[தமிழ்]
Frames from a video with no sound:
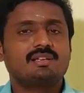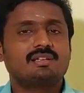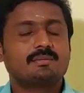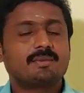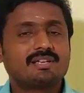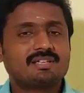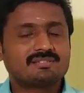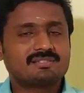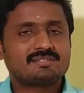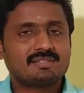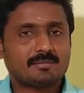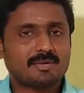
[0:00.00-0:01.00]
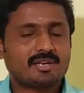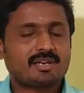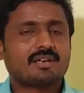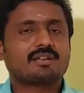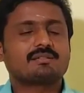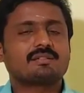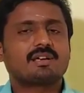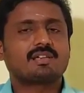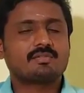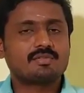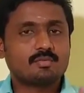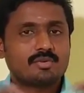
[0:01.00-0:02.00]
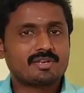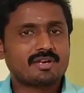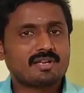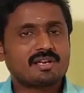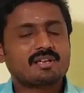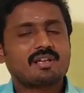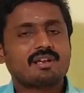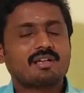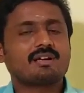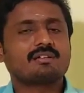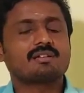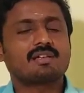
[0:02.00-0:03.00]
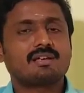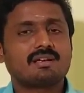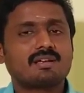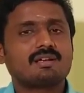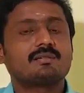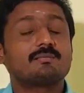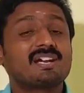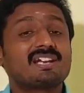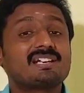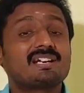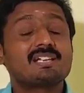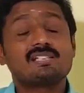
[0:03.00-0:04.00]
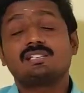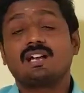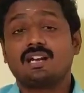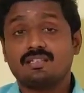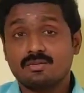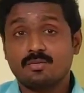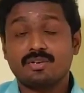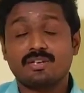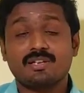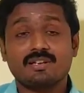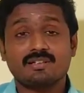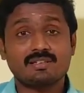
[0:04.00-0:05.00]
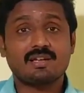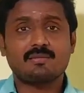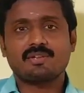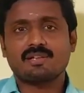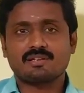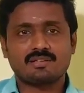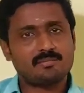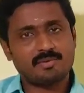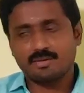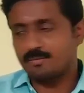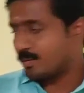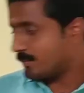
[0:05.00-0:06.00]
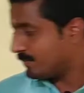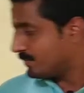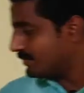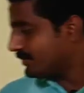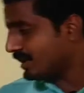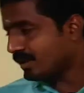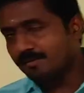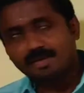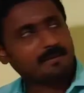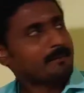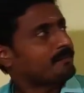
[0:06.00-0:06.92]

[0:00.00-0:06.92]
இந்த மைட்டாசிஸ் நமக்கெல்லாம் அதாவது உயிரினங்களுக்கெல்லாம் என்னென்ன பயன்களை அளித்து கொண்டிருக்கிறது அப்படிங்கிறத தான் பார்க்க போகிறோம் பார்க்கலாமா